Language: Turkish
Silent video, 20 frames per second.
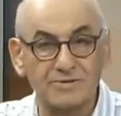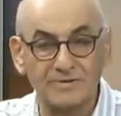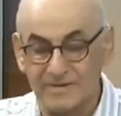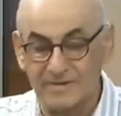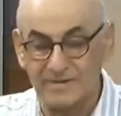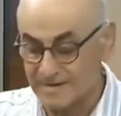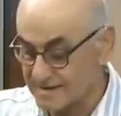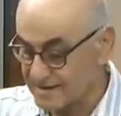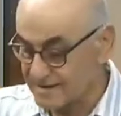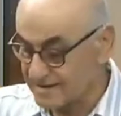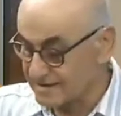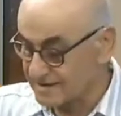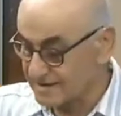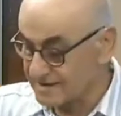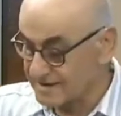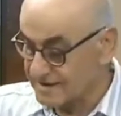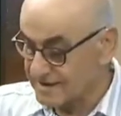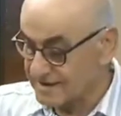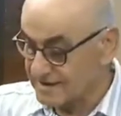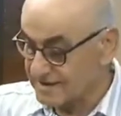E,
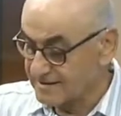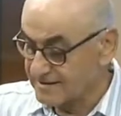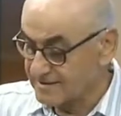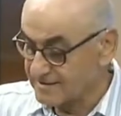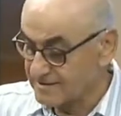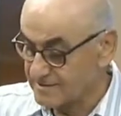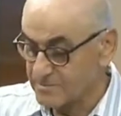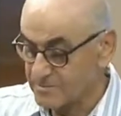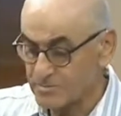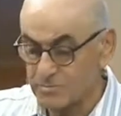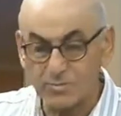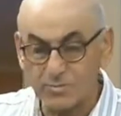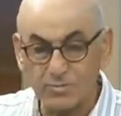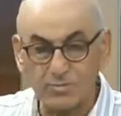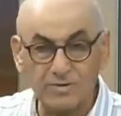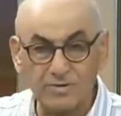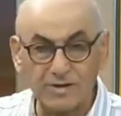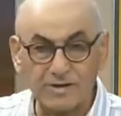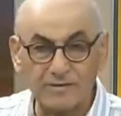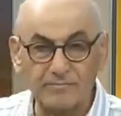bunu
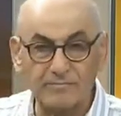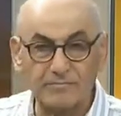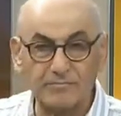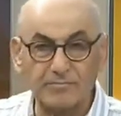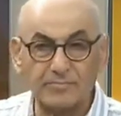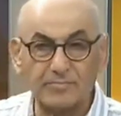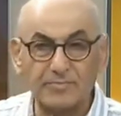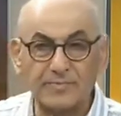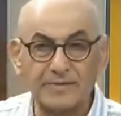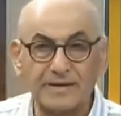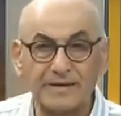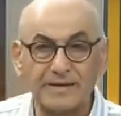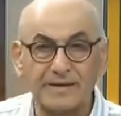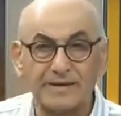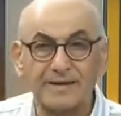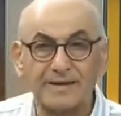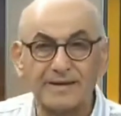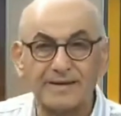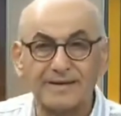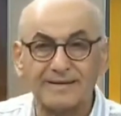da
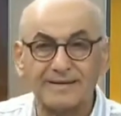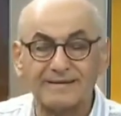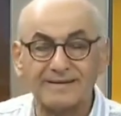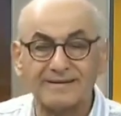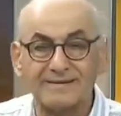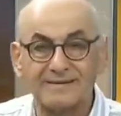e,